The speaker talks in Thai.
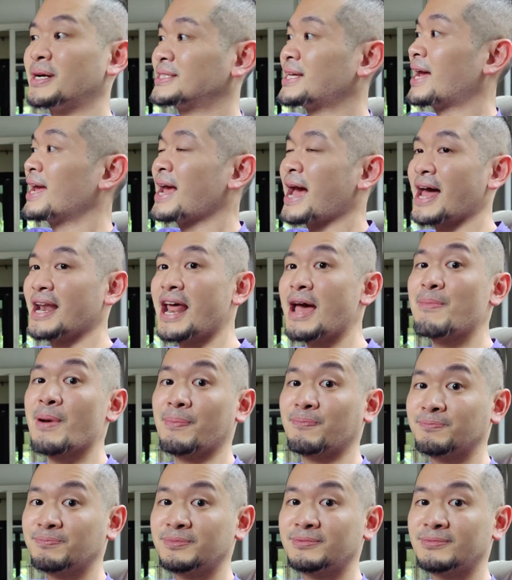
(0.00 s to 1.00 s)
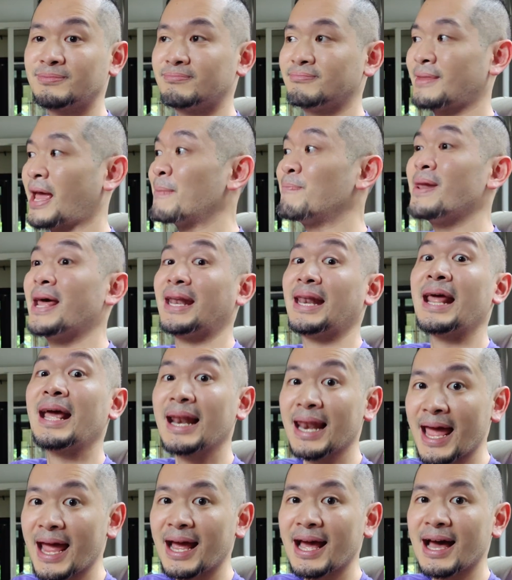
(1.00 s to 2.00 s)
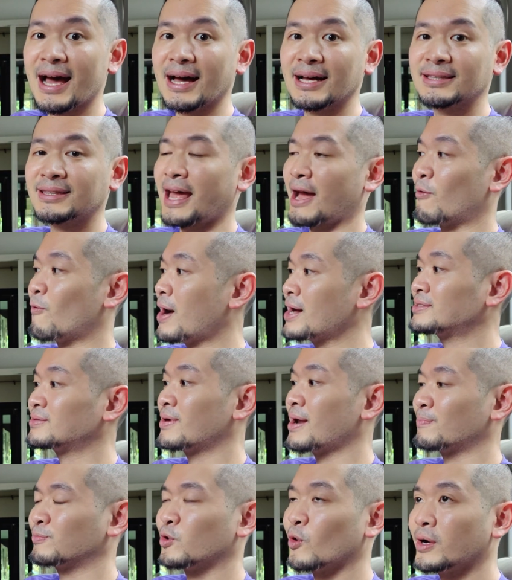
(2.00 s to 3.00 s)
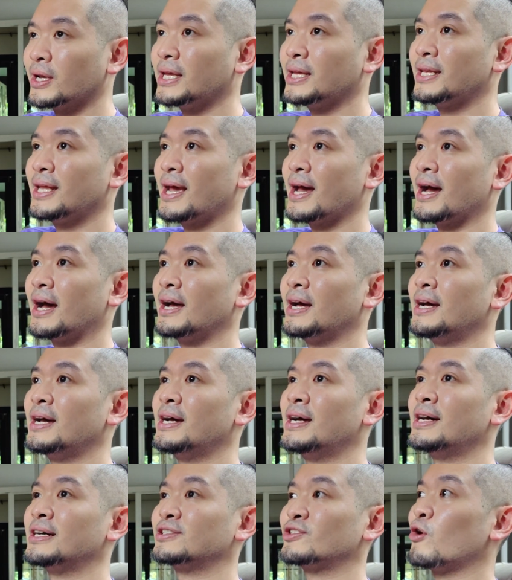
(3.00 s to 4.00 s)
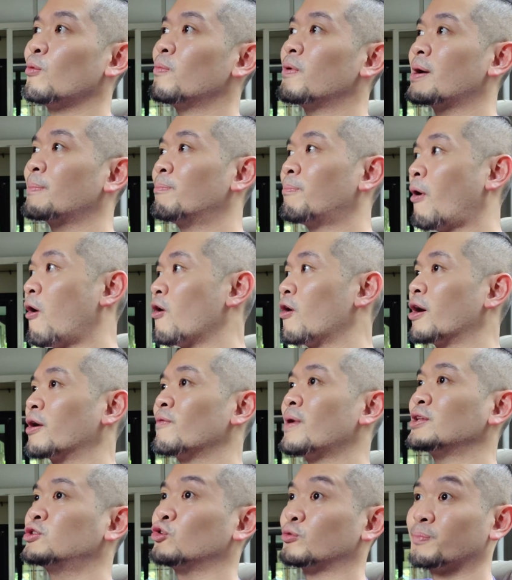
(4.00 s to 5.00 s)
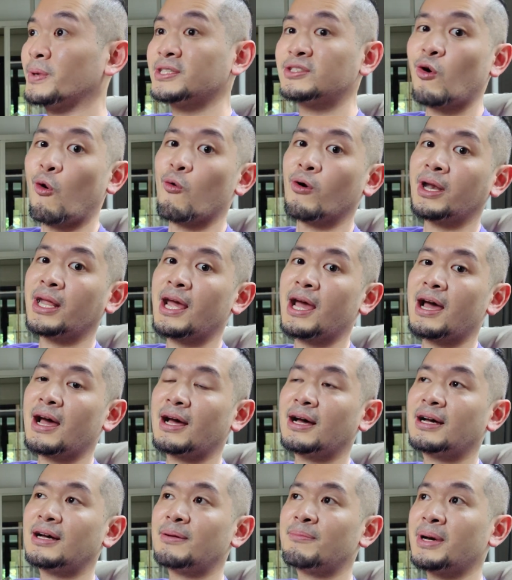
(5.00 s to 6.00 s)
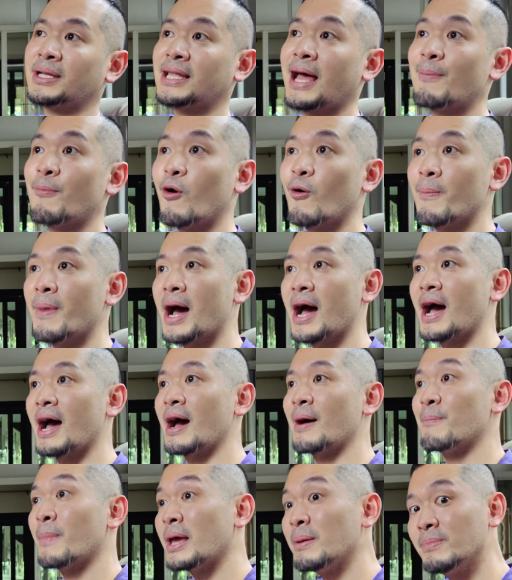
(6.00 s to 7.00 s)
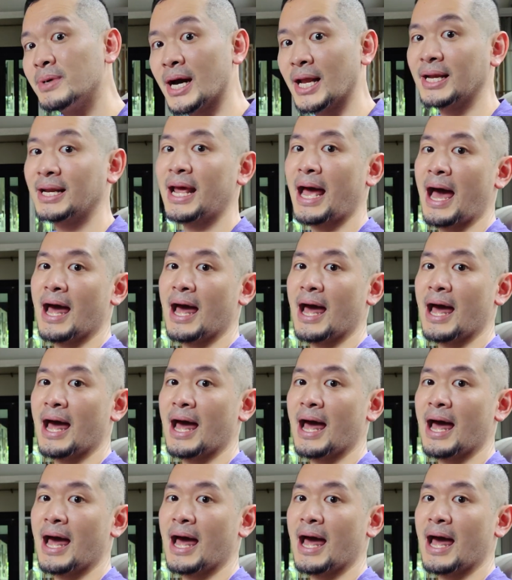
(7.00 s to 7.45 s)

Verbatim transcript: มาใช้งานได้แบบแท็บเล็ตเล็ก ๆ อ่ะ แต่ว่าสำหรับตัวนี้เนี่ยต้องบอกก่อนว่าจุดประสงค์เนี่ยมันทำออกมาไม่เหมือน